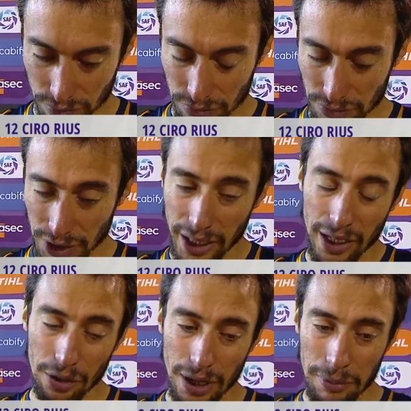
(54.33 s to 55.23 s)
Sí,
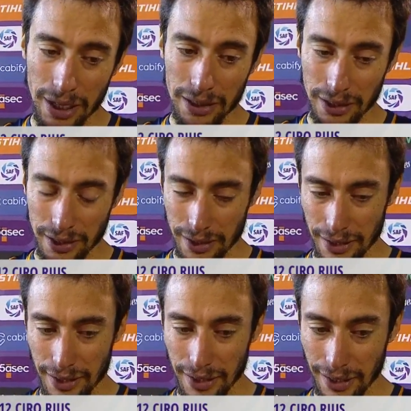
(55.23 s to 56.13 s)

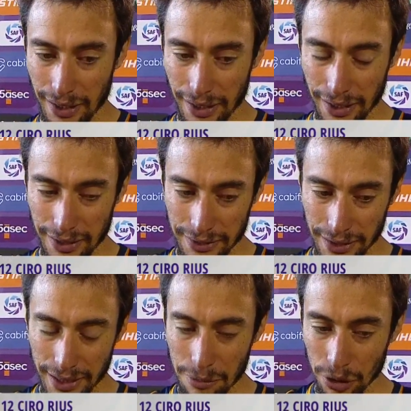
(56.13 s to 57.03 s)
obviamente.
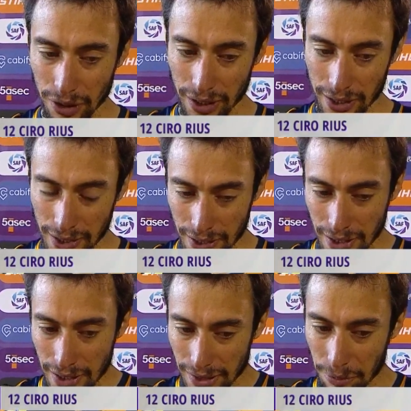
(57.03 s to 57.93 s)
tendríamos que
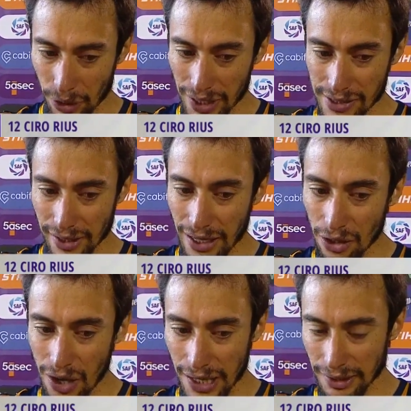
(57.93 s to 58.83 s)
que por ahí
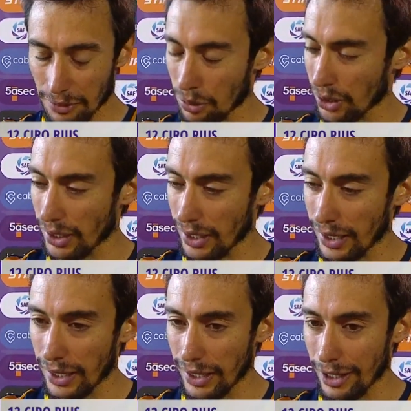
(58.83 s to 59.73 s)
cerrarlo antes,
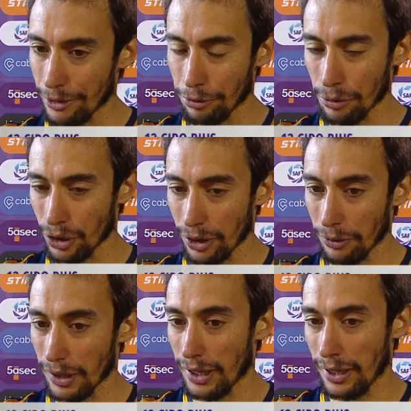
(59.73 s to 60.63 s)
porque fuimos
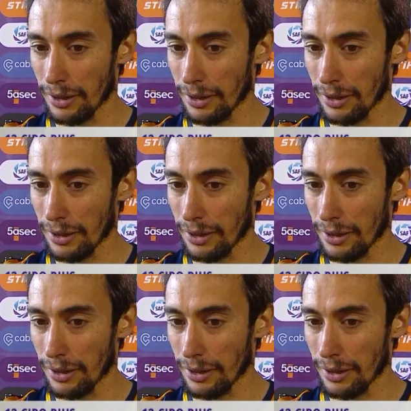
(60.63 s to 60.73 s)
de, eh,